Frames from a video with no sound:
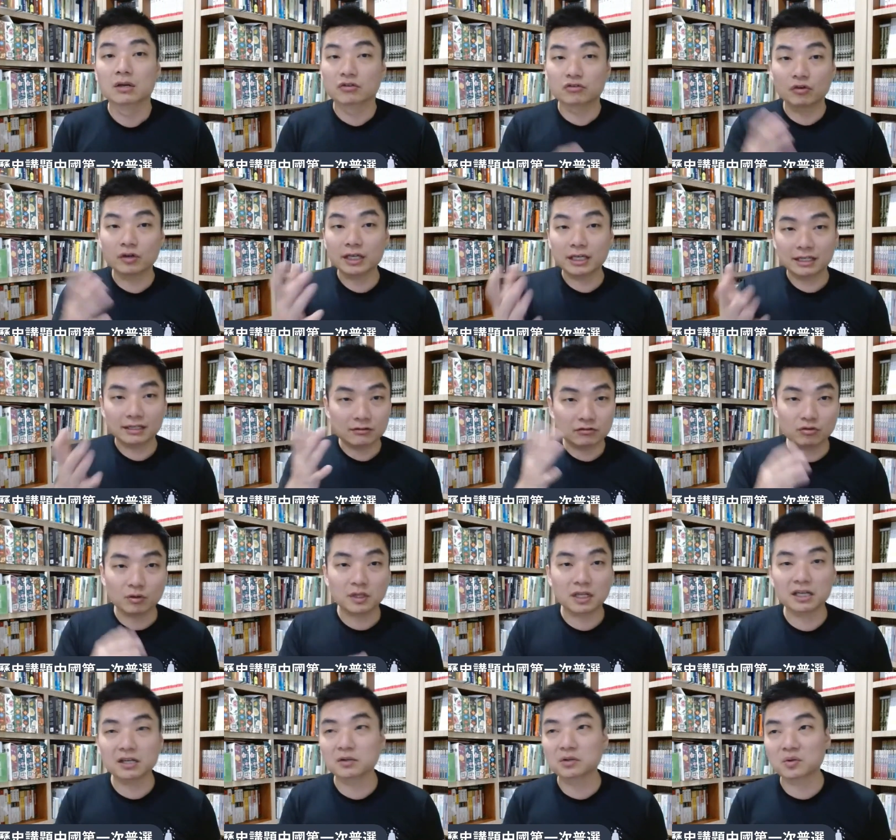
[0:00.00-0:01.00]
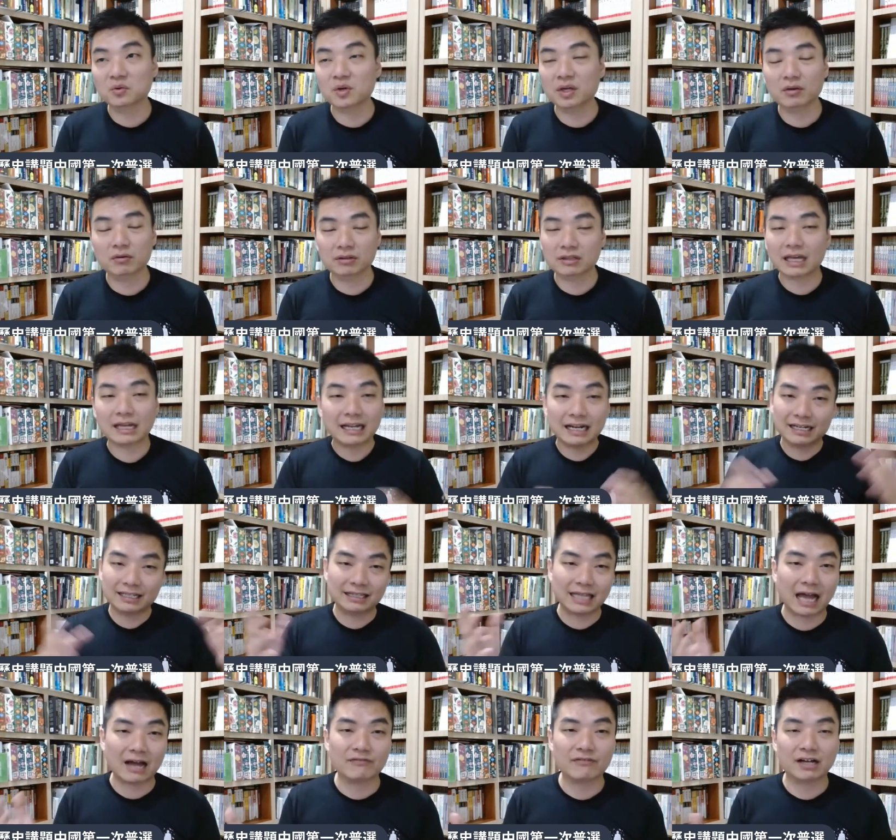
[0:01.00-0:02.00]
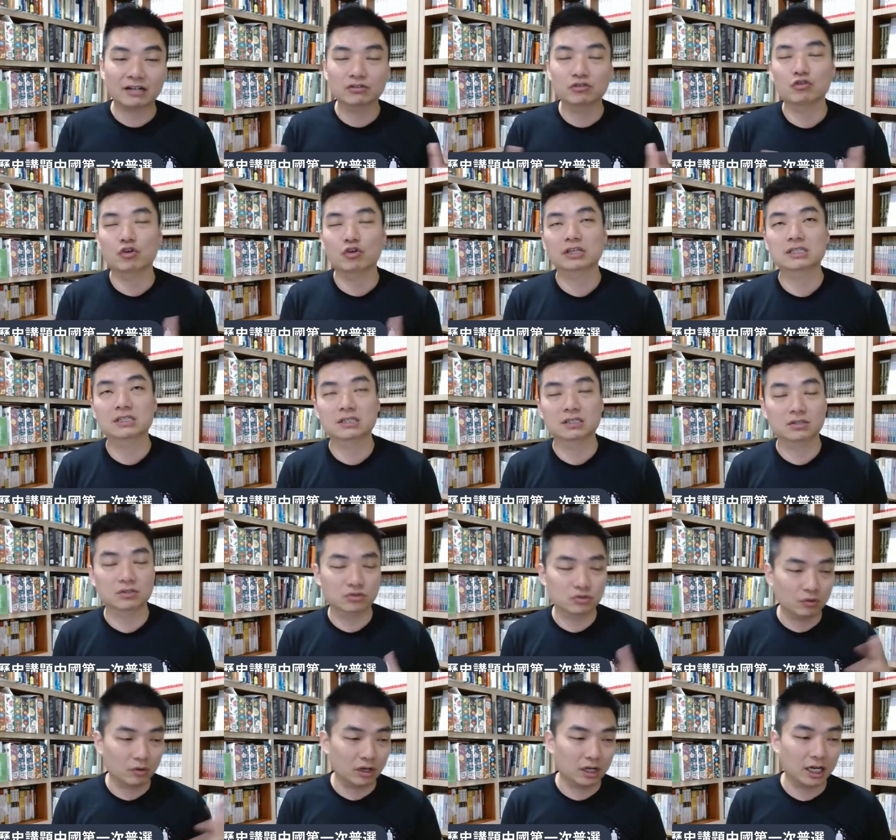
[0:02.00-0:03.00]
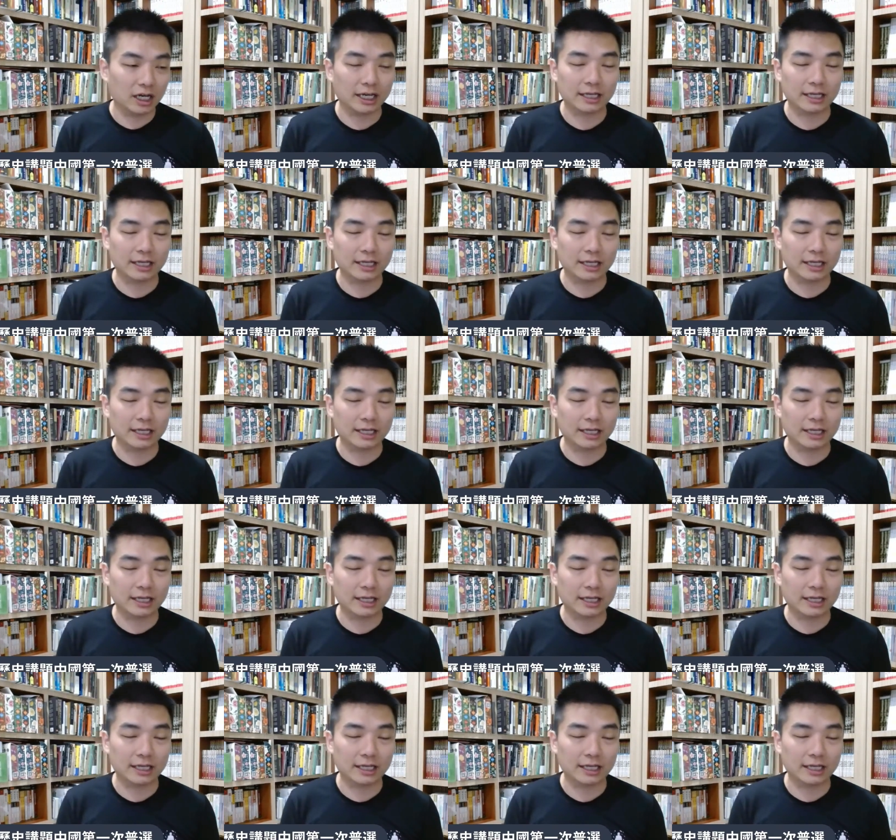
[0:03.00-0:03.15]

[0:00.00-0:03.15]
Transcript: 所以昨天有读友在那里大放厥词说，